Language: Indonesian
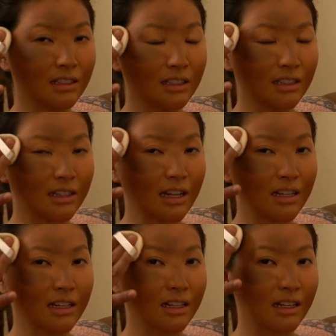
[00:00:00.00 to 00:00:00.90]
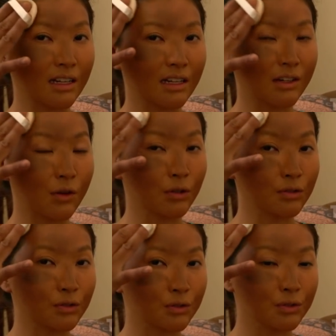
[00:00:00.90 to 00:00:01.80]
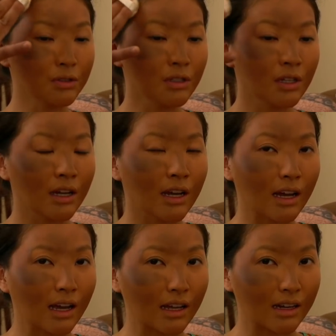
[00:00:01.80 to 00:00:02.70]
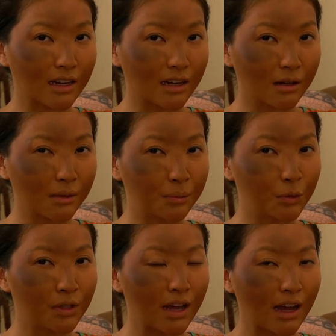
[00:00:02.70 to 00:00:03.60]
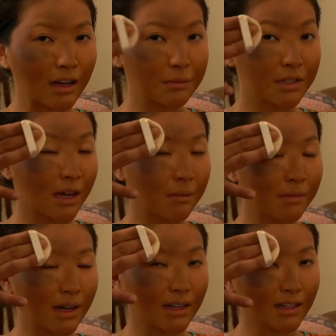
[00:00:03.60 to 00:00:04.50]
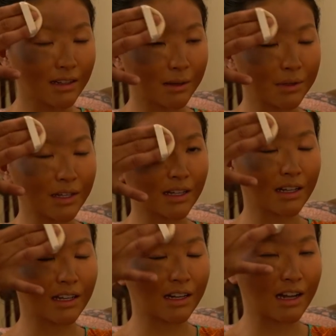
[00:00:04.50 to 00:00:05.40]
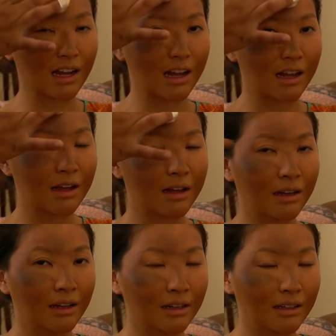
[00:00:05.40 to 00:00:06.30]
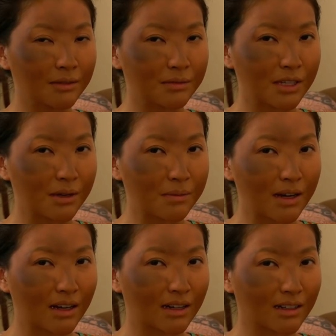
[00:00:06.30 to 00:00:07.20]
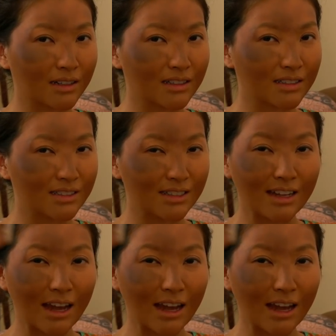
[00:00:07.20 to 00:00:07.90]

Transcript: Diary Donsu karena Bunda akan menyamar tapi kira-kira menyamar jadi